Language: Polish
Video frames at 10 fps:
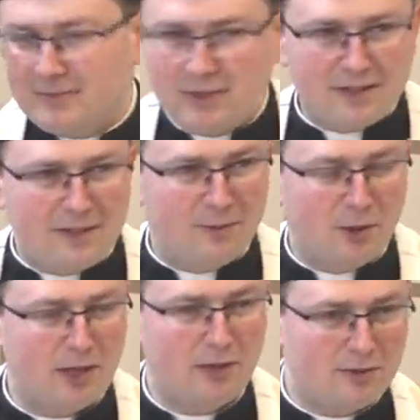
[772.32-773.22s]

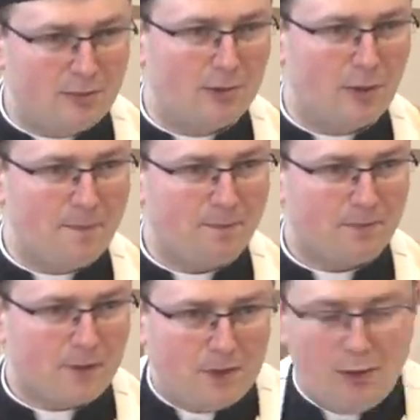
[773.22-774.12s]
wracam do tego, co było.
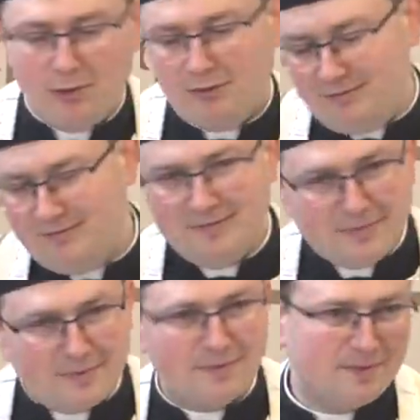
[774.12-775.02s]
No bo,
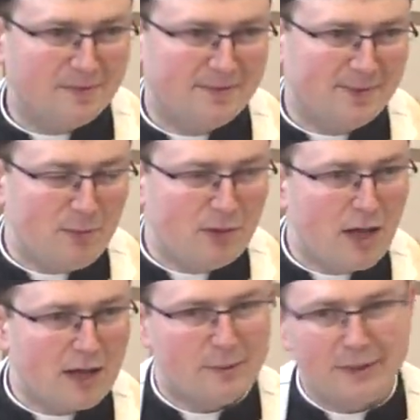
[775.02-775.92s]
no bo
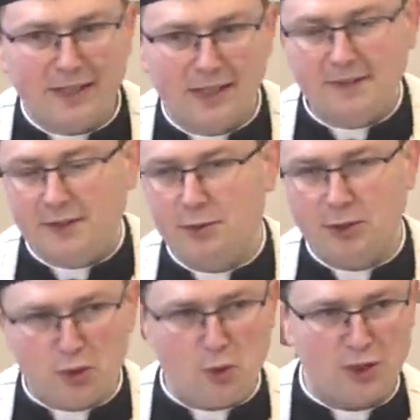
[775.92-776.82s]
tak, bo taka jest
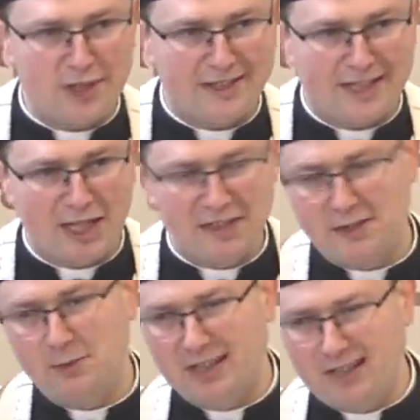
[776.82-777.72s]
siła ciążenia, taka
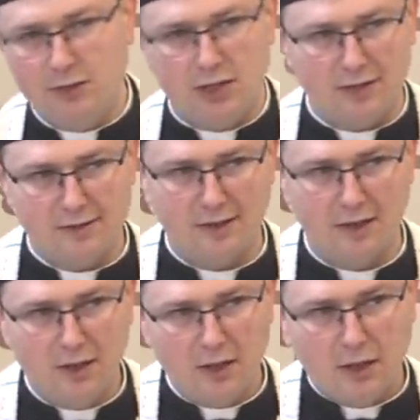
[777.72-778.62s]
jest siła
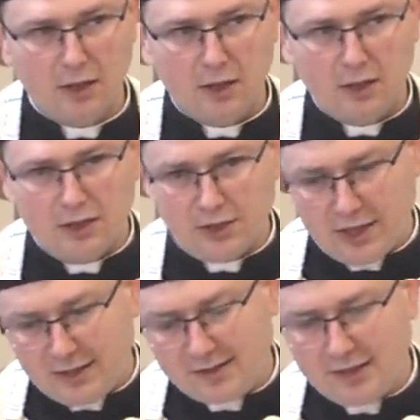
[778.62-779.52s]
grawitacji.
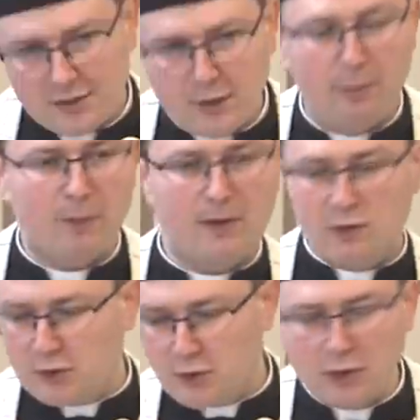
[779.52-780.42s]
Jeśli ja chcę się
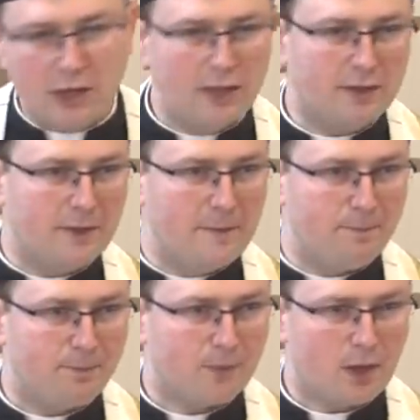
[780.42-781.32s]
poprawić, to konkretnie.
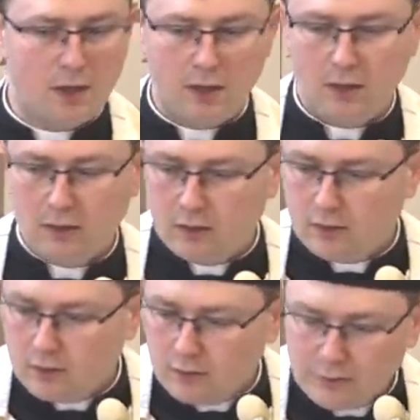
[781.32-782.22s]

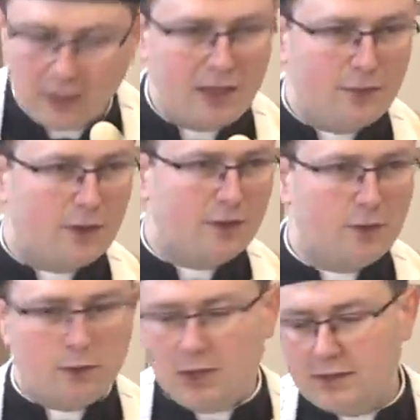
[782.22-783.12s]
W tej, i w tej
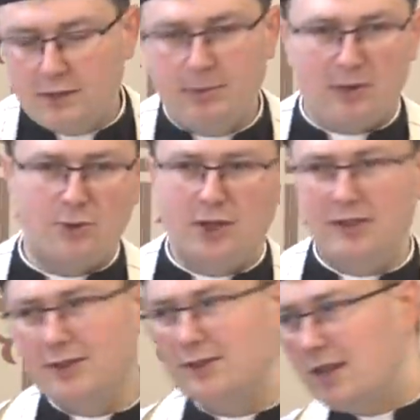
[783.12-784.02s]
sytuacji bardzo
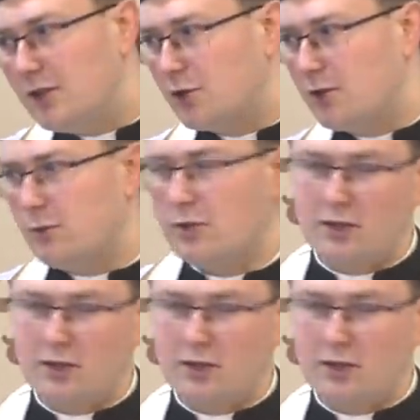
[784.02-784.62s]
często zdarza się,